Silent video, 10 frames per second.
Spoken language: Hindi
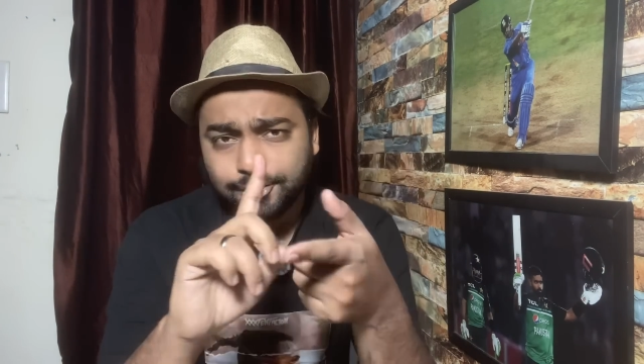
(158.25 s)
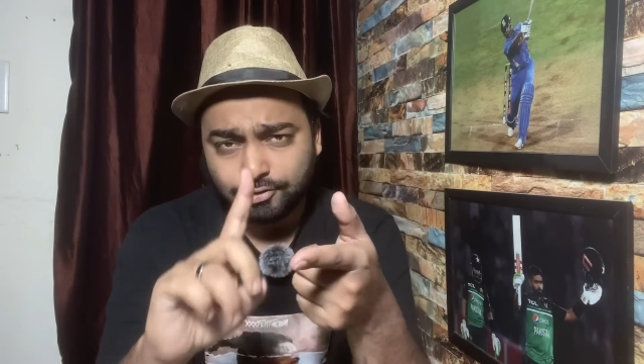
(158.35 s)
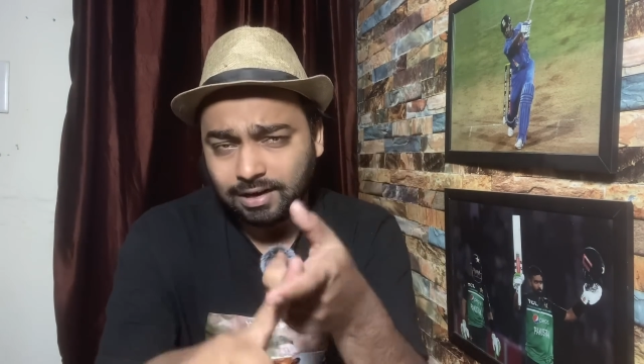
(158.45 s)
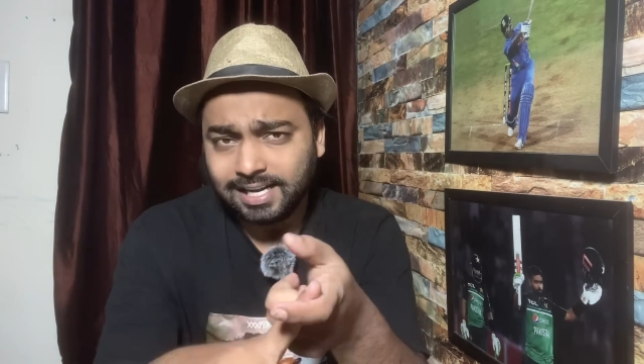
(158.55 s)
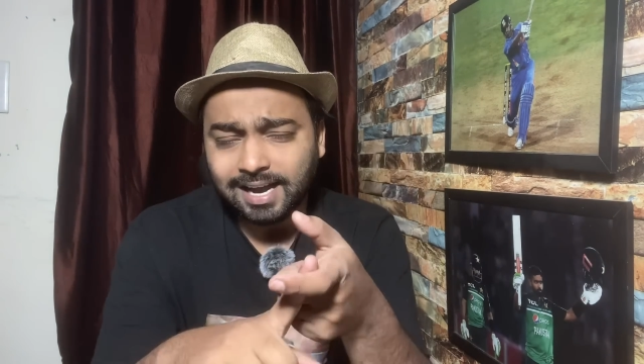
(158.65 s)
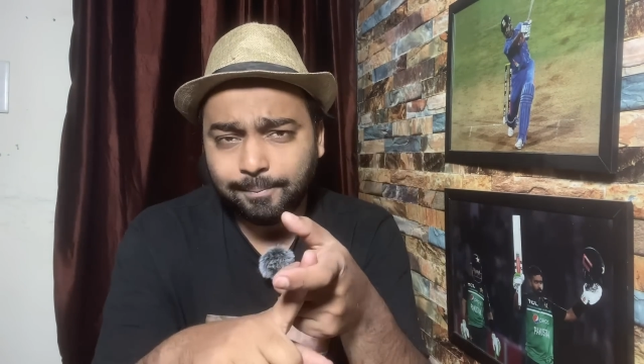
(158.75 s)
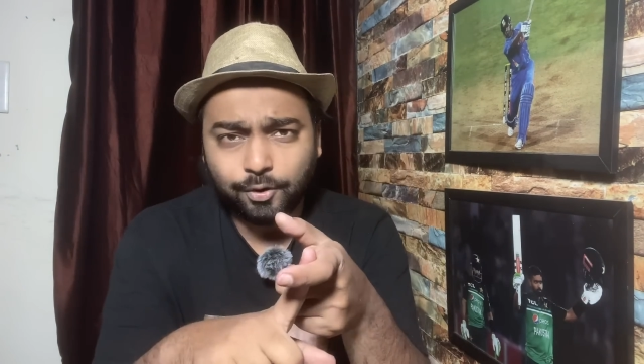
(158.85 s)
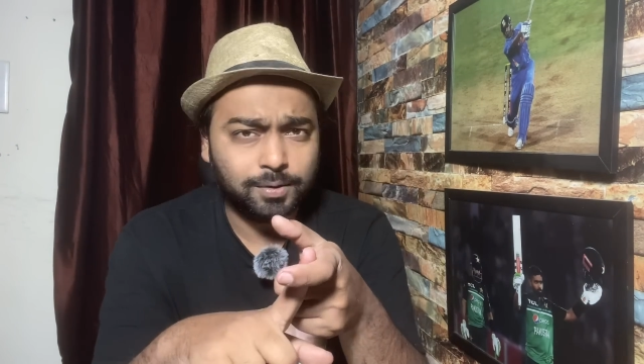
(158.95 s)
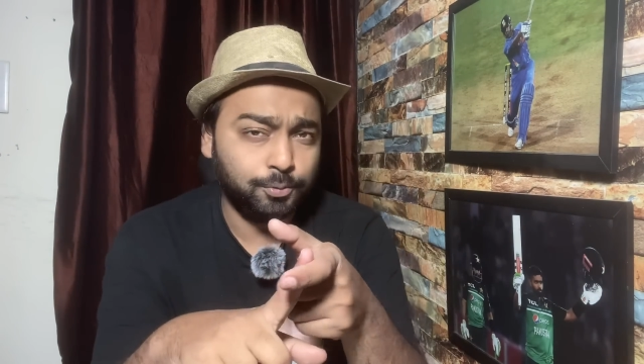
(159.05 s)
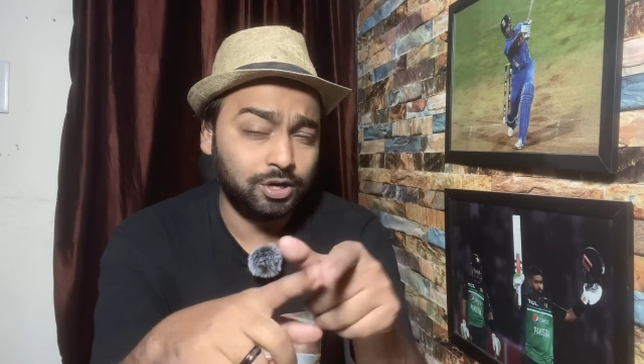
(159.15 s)
श्रीलंका
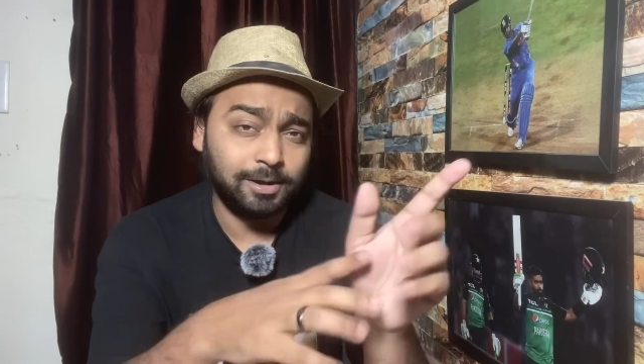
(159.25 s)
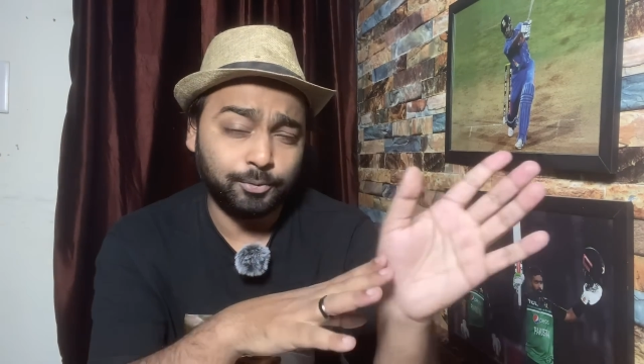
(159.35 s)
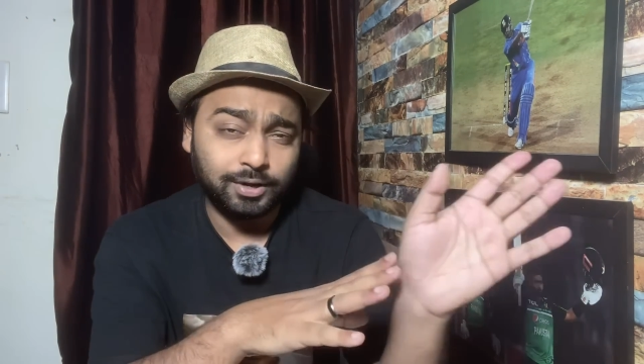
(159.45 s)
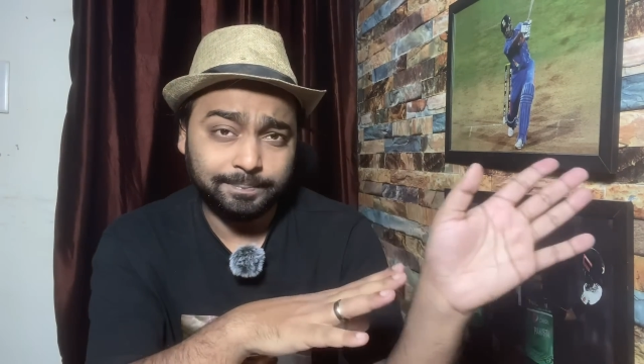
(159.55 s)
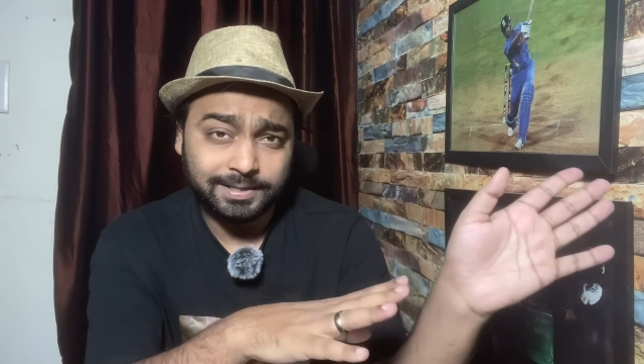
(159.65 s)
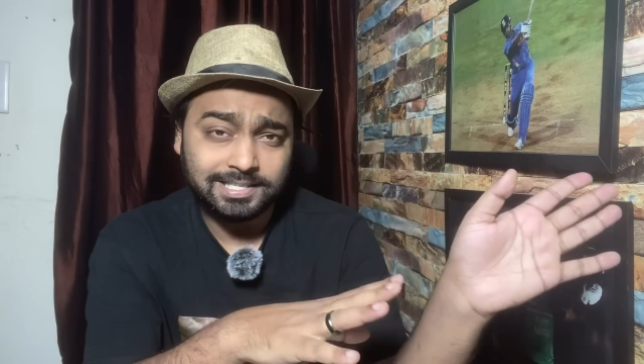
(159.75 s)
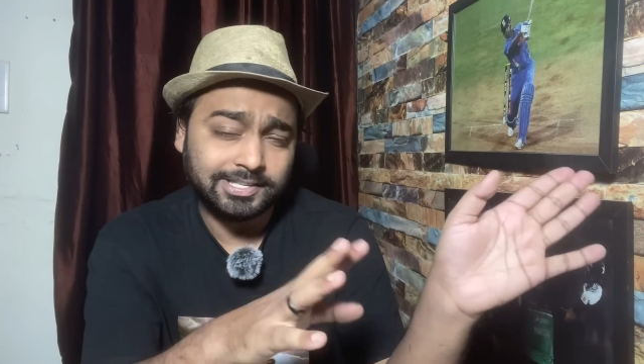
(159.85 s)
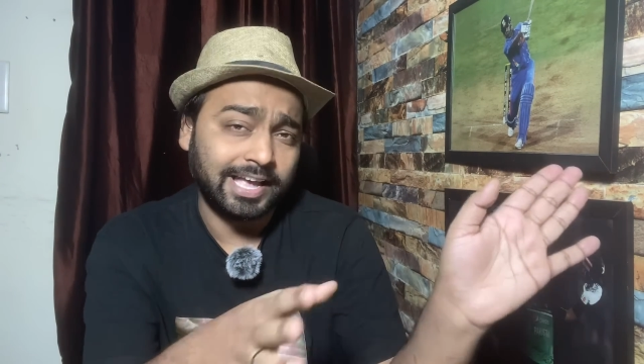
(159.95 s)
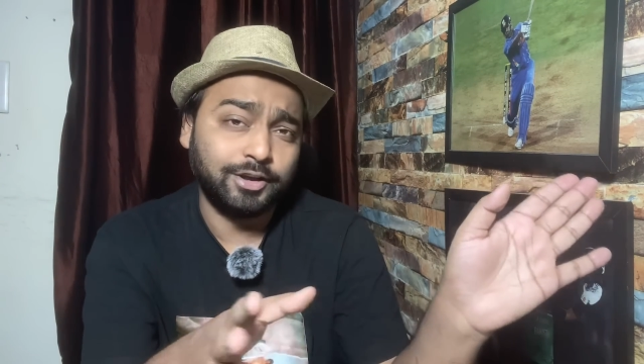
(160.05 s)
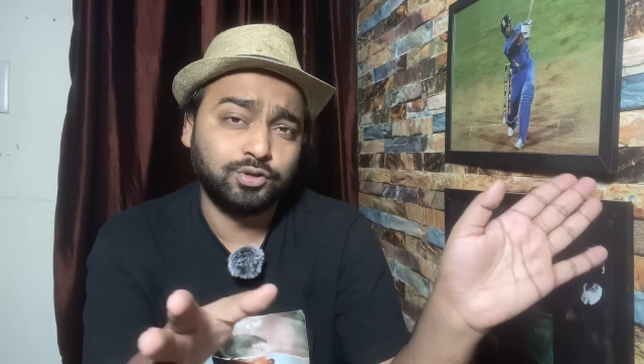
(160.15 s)
बोर्ड पूरा का पूरा
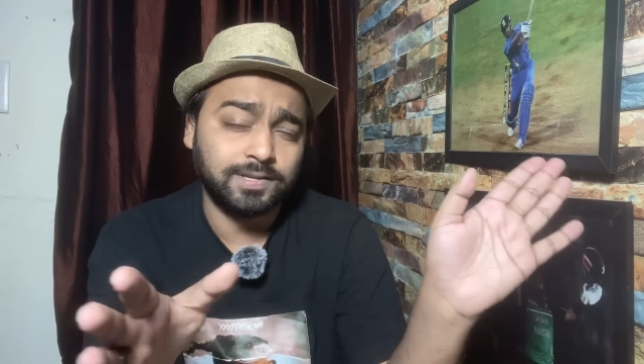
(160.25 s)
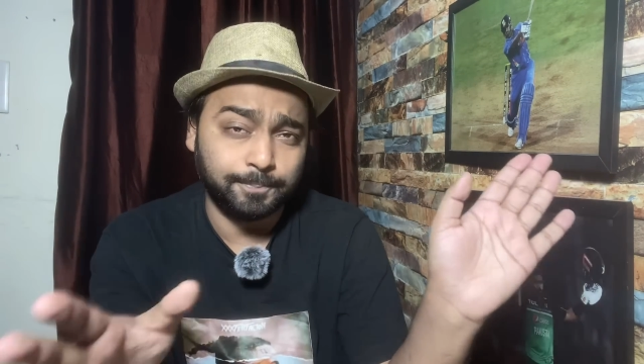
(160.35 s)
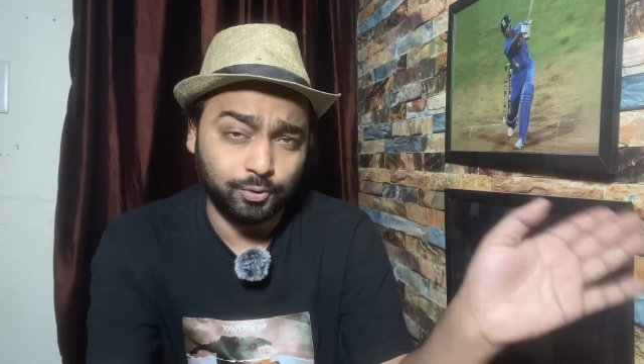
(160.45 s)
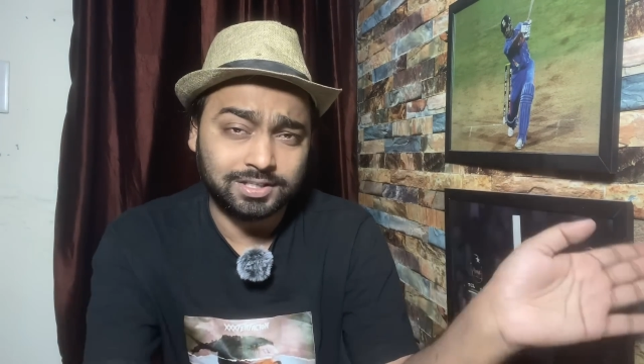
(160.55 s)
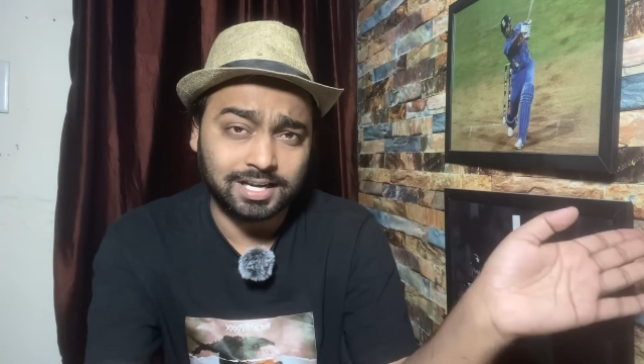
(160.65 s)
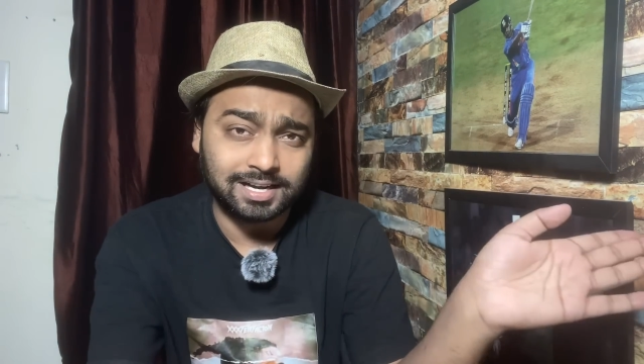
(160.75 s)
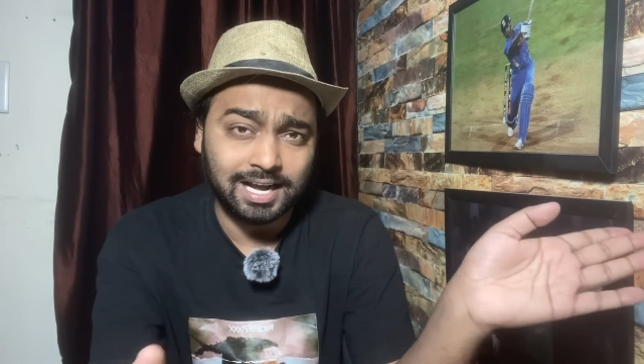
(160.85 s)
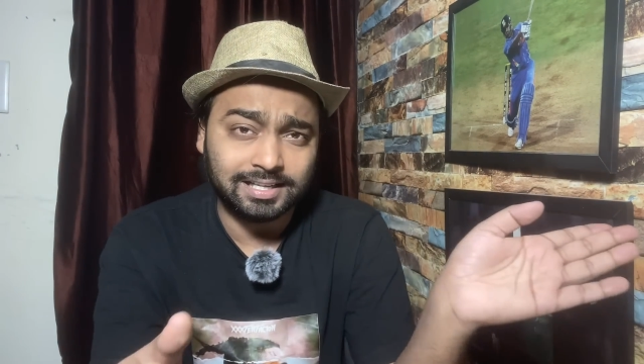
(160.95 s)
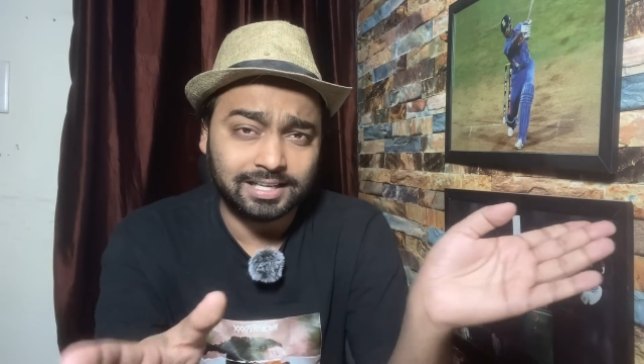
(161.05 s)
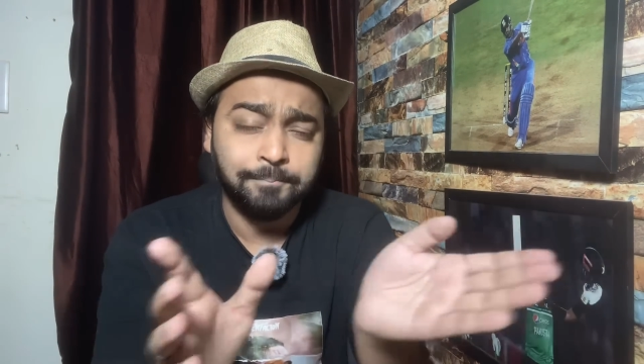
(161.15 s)
बीसीसीआई को सपोर्ट कर
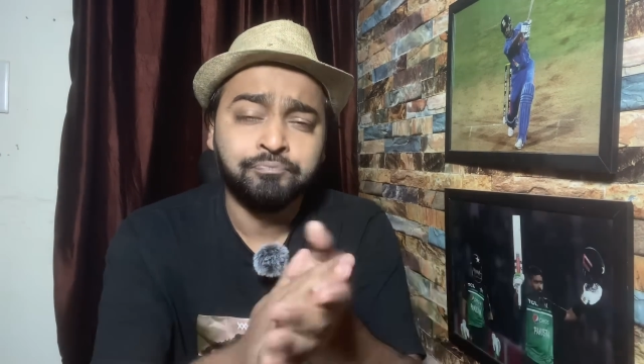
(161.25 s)
रहा था